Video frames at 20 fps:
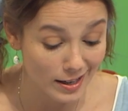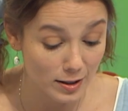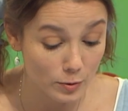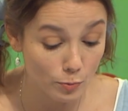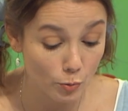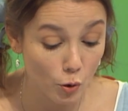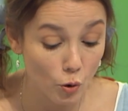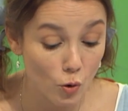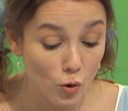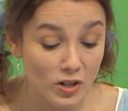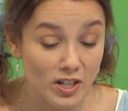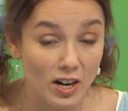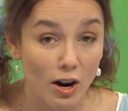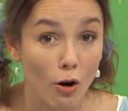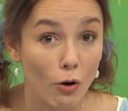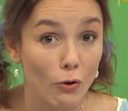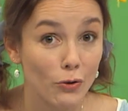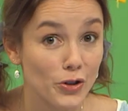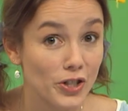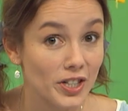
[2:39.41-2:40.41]
als
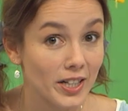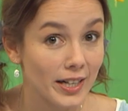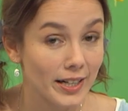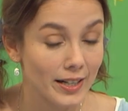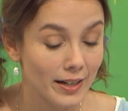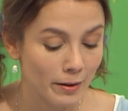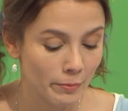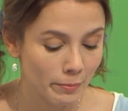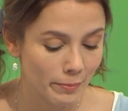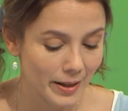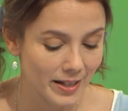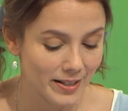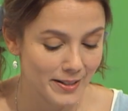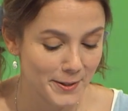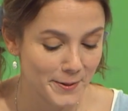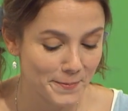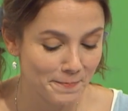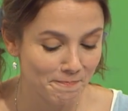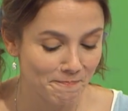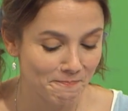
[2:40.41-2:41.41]
Brotaufstrich am
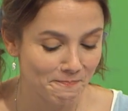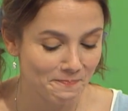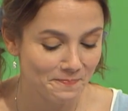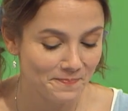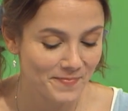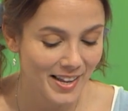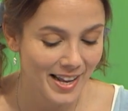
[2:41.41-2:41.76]
besten.